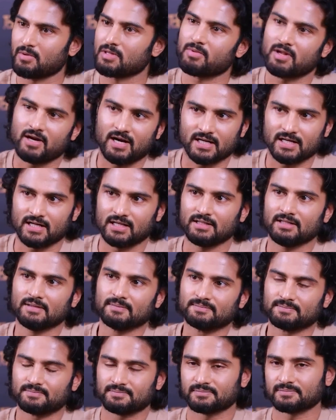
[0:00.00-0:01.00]
లేకపోతే మనం అడగాలి
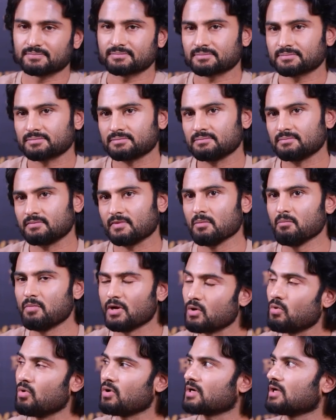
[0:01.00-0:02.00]

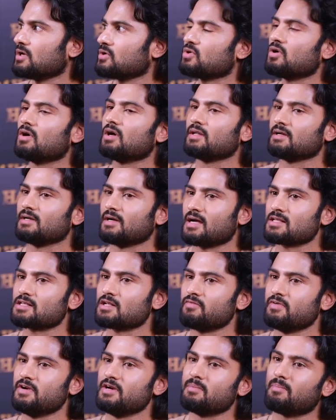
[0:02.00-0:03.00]
మనం ఒకటి అనుకోవాలి
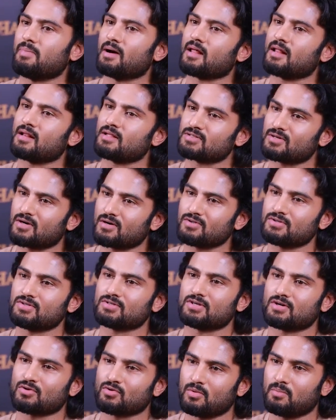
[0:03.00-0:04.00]
అసలు వీడి పలానా చోట నుంచి
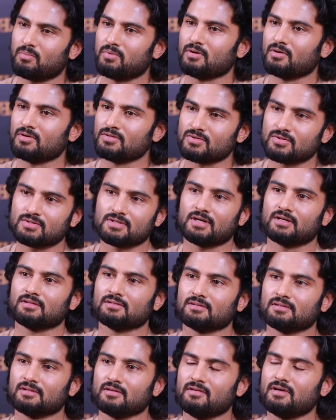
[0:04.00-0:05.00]
వచ్చాడు కుప్పంలో నుంచి వచ్చాడు
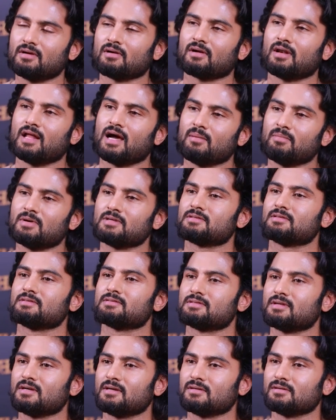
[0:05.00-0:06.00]
వీడు ఒక ల్యాబ్
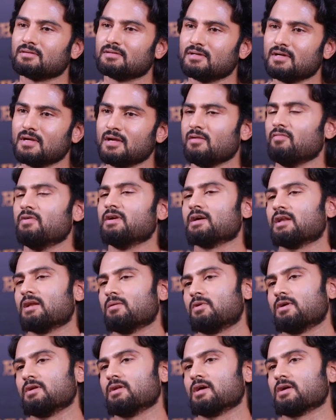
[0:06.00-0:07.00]
అసిస్టెంట్ వీడికి ఎలా
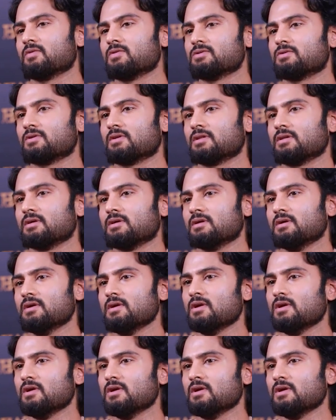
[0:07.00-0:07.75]
బాడీ లాంగ్వేజ్ ఉంటుంది